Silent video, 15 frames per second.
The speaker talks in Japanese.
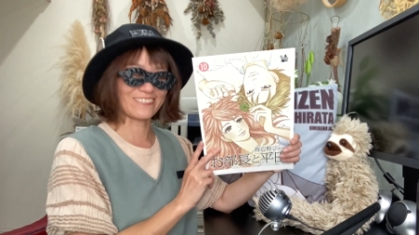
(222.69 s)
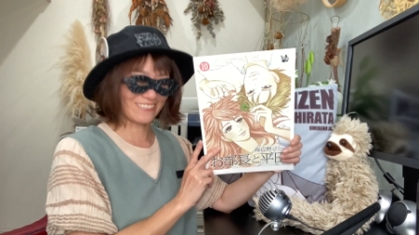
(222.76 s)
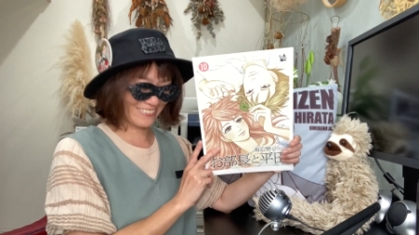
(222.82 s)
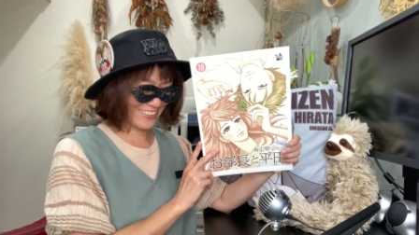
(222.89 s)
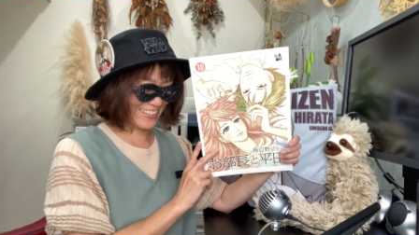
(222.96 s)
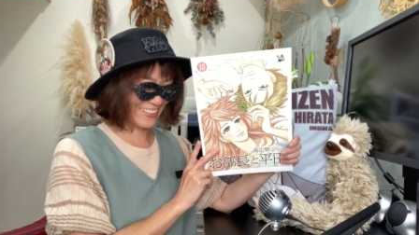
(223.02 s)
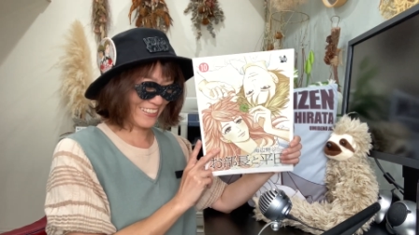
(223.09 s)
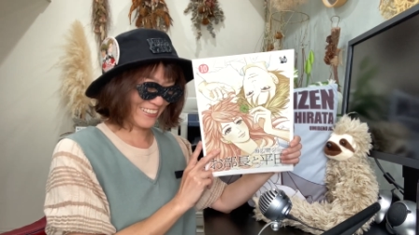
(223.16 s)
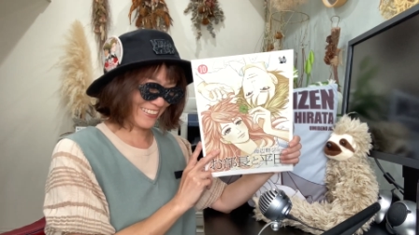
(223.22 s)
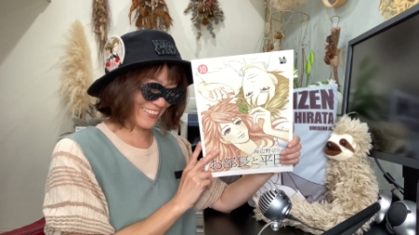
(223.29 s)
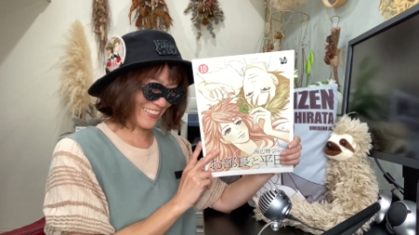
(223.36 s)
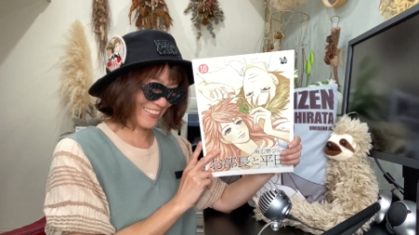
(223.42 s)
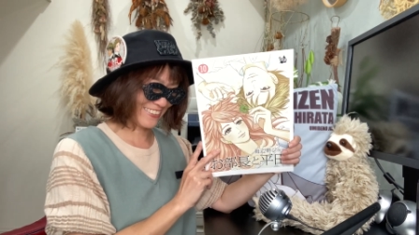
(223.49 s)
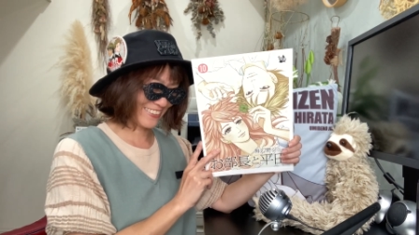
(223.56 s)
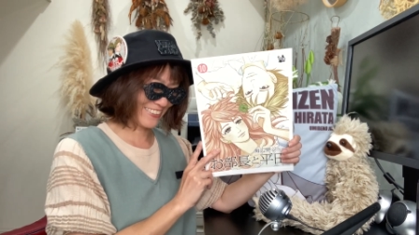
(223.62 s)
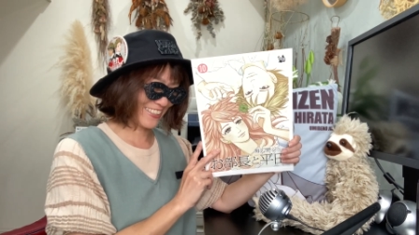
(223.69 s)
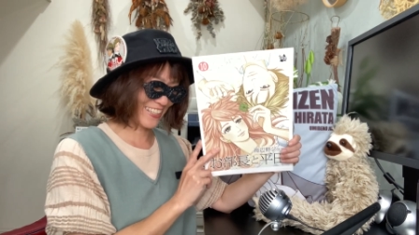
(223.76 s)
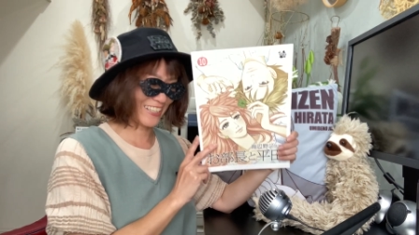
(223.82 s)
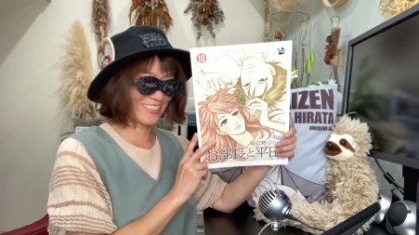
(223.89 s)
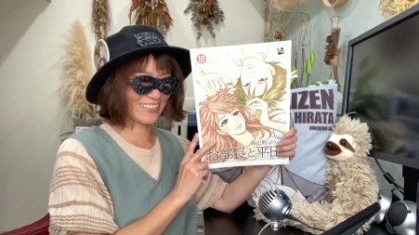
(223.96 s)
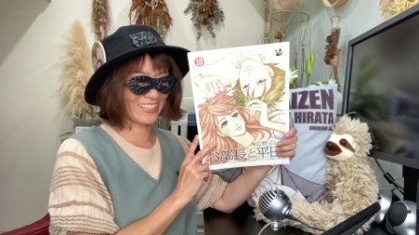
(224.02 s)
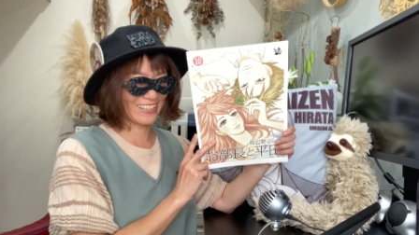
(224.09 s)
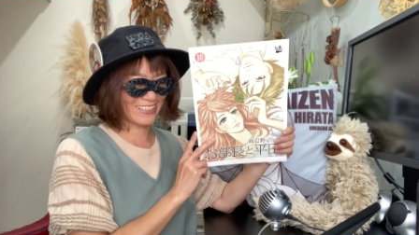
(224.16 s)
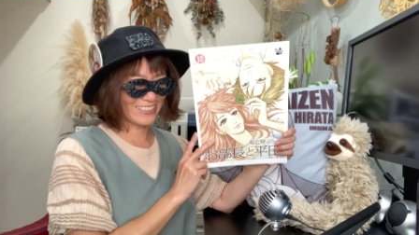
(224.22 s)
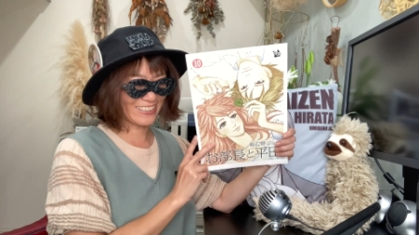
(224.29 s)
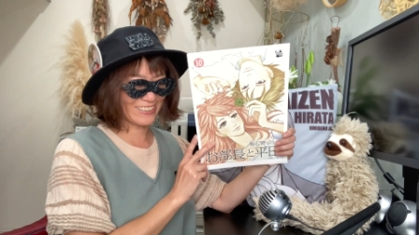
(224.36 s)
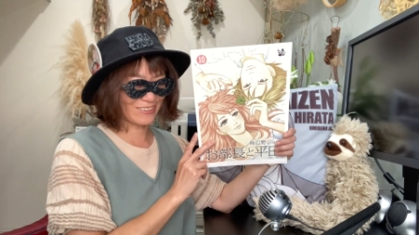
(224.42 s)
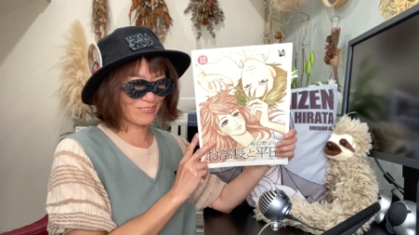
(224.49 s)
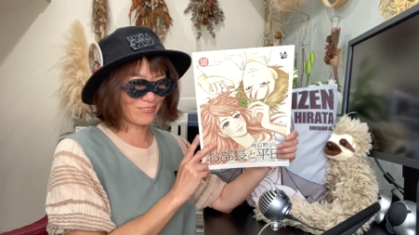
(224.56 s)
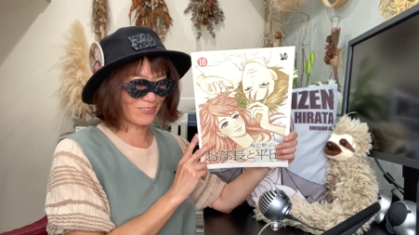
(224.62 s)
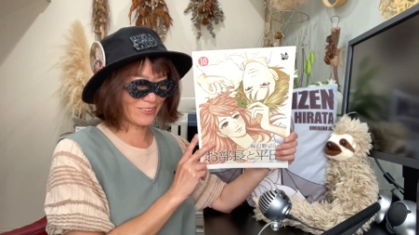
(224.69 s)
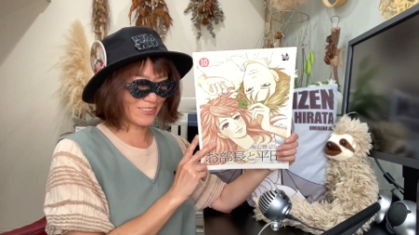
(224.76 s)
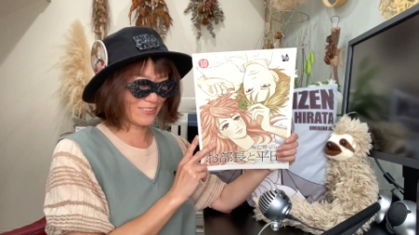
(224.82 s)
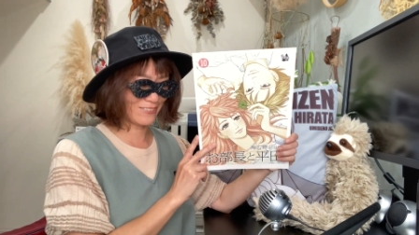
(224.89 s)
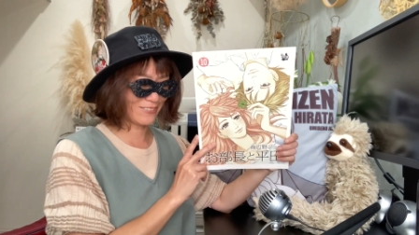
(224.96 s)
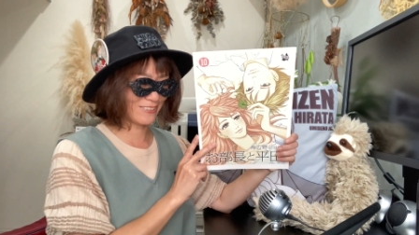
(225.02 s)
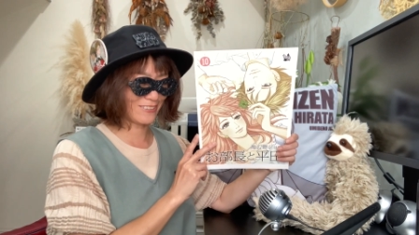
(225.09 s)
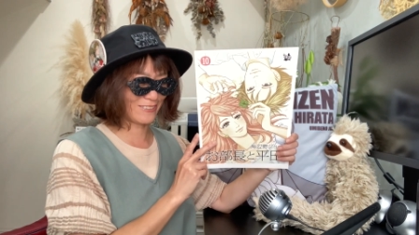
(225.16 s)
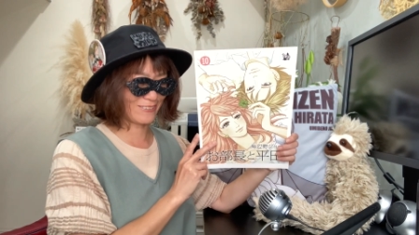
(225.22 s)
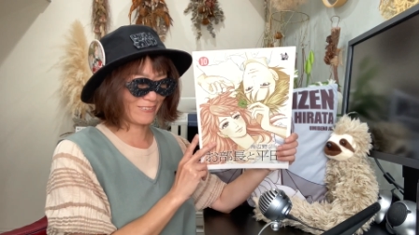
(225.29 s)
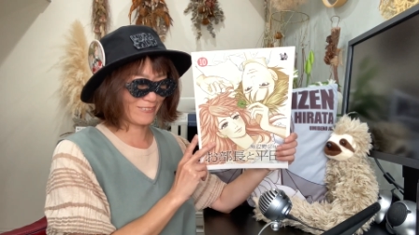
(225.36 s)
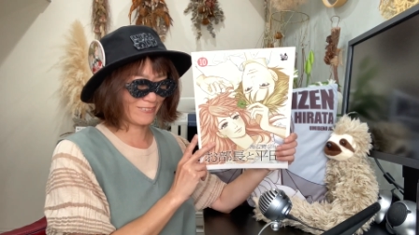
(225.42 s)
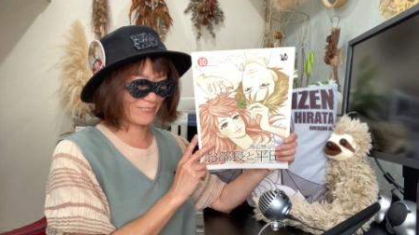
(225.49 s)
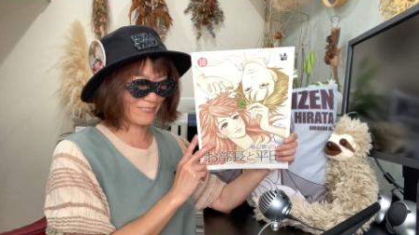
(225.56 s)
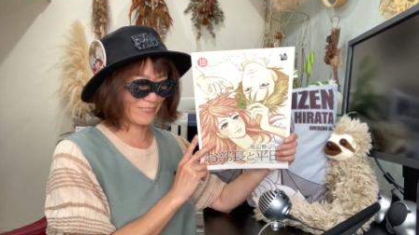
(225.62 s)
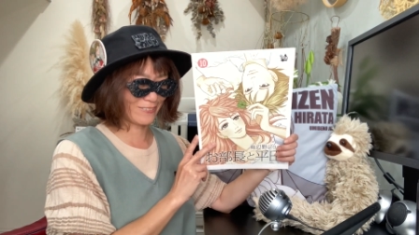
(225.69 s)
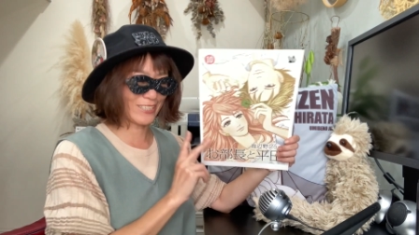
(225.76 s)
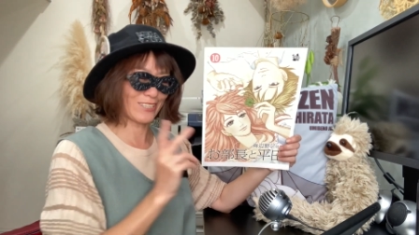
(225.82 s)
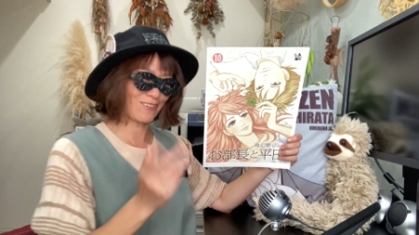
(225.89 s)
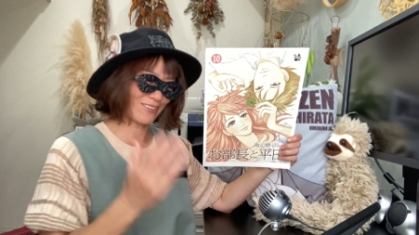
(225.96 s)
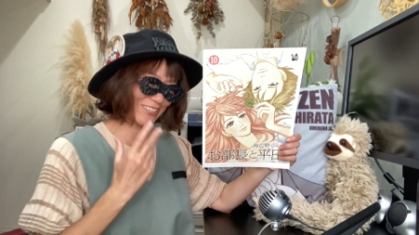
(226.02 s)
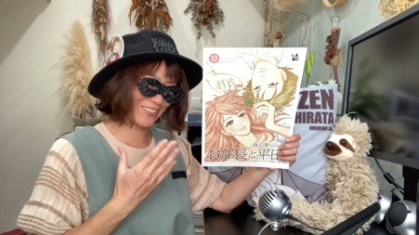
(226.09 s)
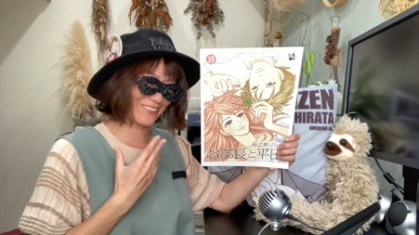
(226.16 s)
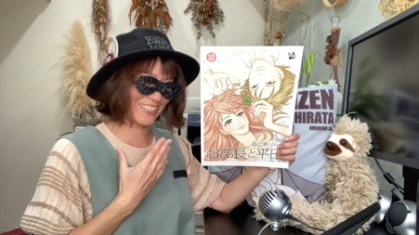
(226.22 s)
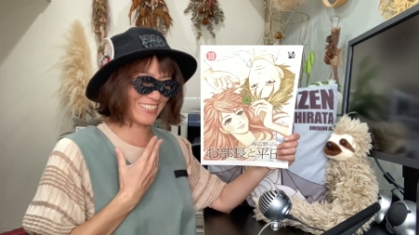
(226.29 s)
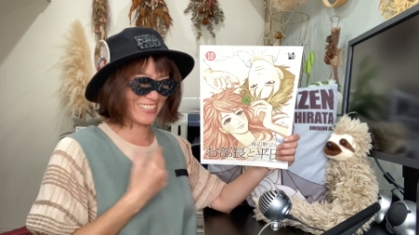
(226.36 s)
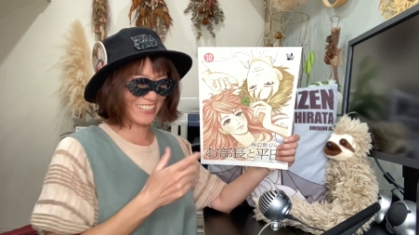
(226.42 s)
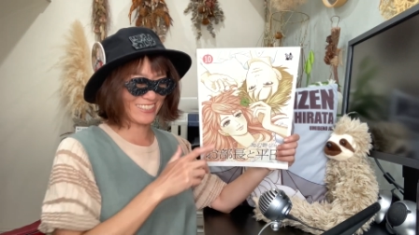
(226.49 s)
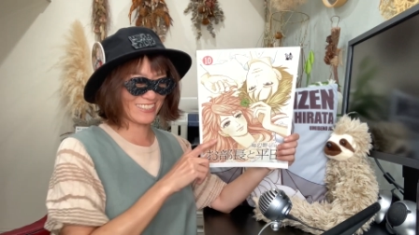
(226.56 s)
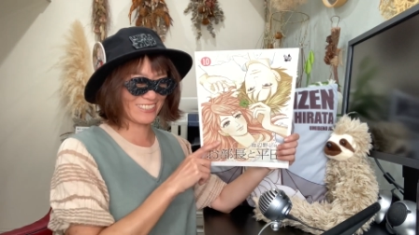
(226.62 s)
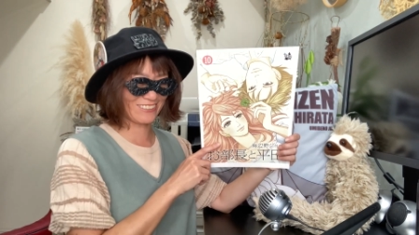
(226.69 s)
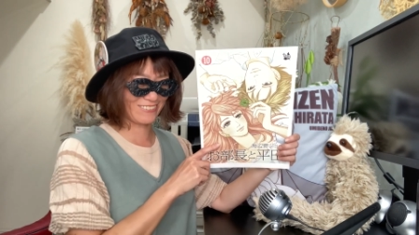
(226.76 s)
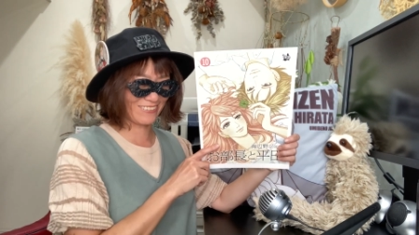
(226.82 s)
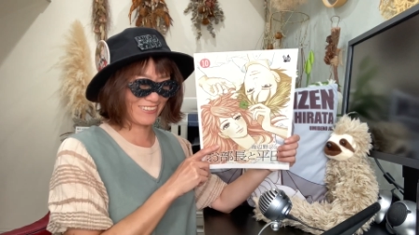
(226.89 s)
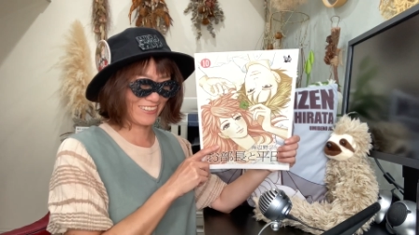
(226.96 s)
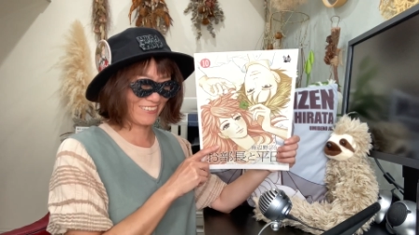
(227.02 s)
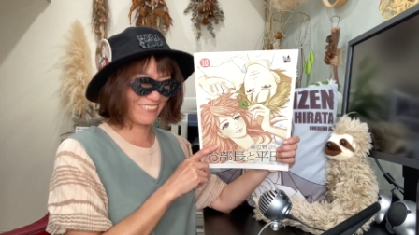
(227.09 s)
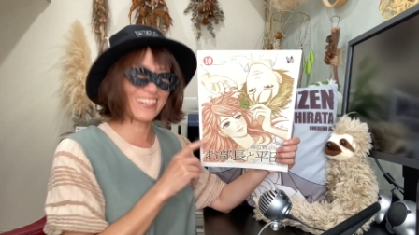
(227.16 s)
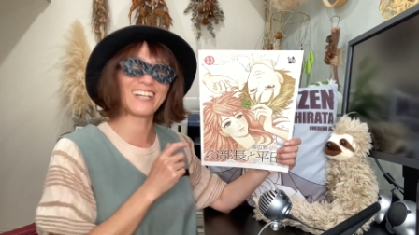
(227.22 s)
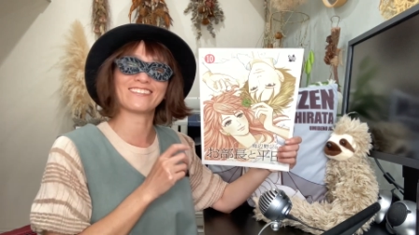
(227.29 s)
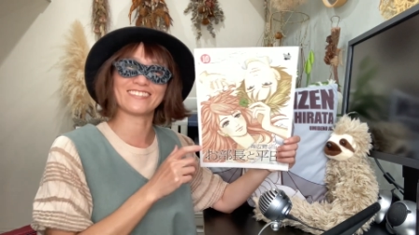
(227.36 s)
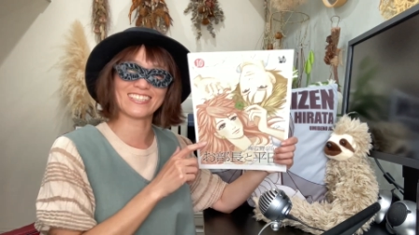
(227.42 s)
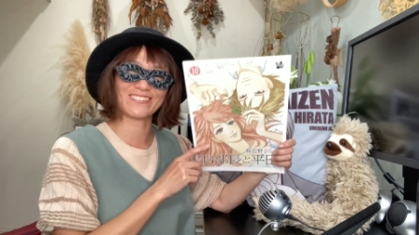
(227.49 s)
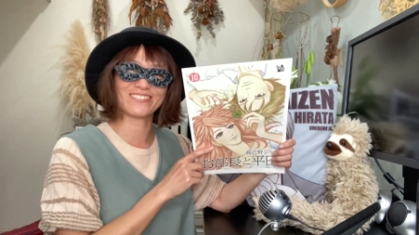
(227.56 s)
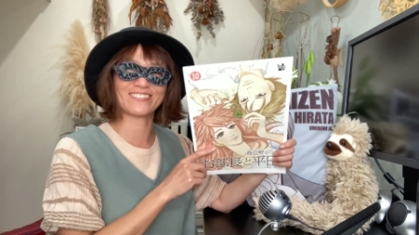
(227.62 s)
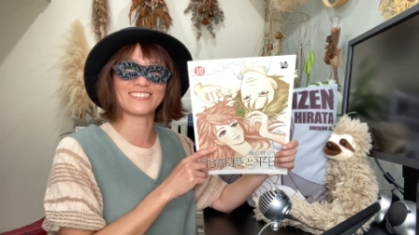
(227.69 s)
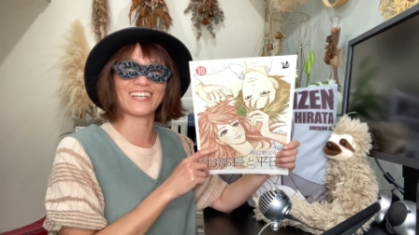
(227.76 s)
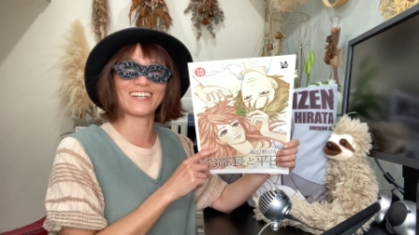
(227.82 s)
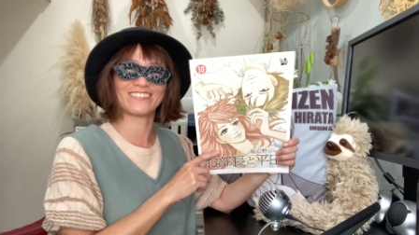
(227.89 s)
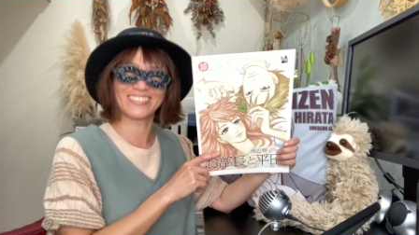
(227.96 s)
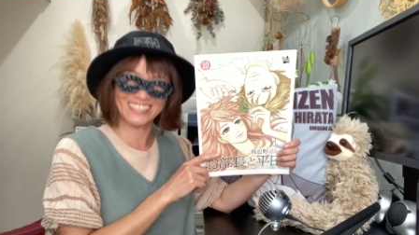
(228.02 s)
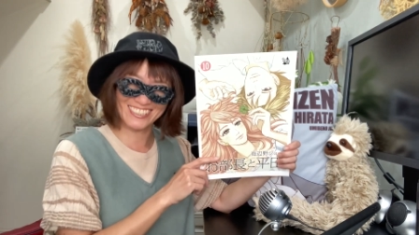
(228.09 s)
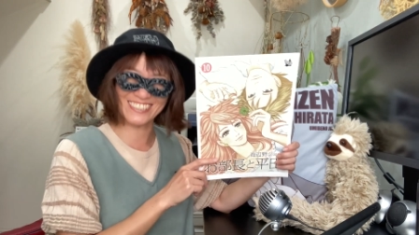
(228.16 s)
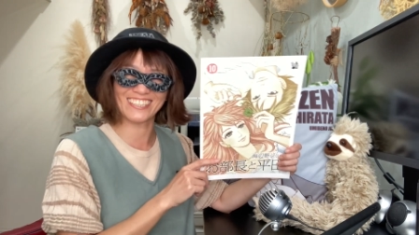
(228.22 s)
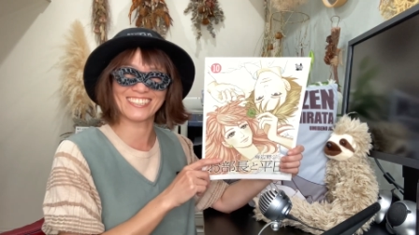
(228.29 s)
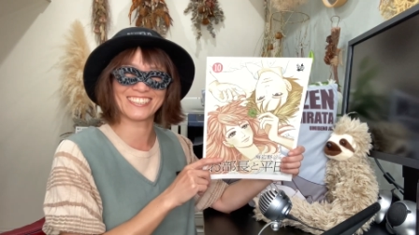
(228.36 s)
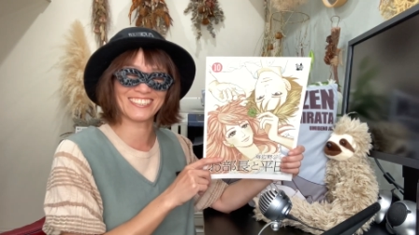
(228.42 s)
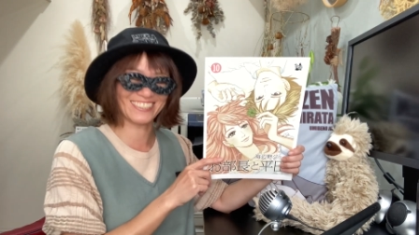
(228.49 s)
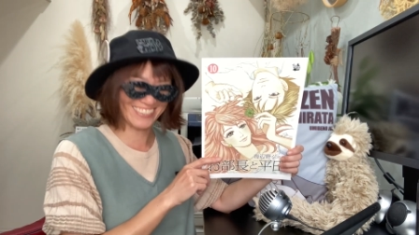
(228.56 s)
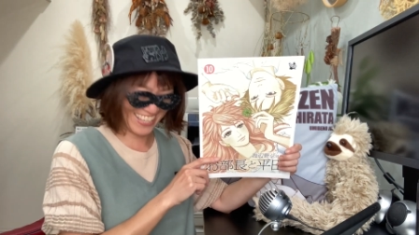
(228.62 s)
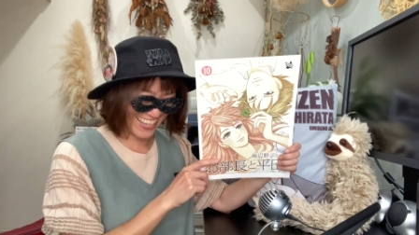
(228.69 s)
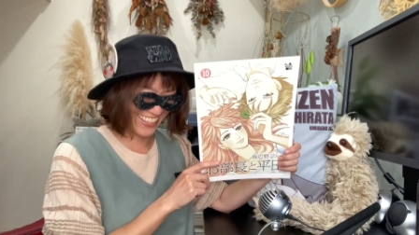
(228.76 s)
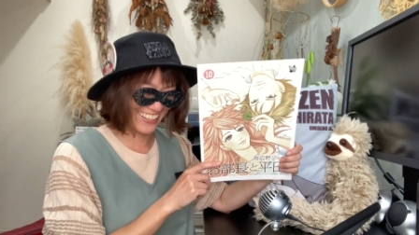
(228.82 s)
をねなんかキャラクターが生きて動いてるっていうことを受け取ってくださってるのが分かるレビューで嬉しいですは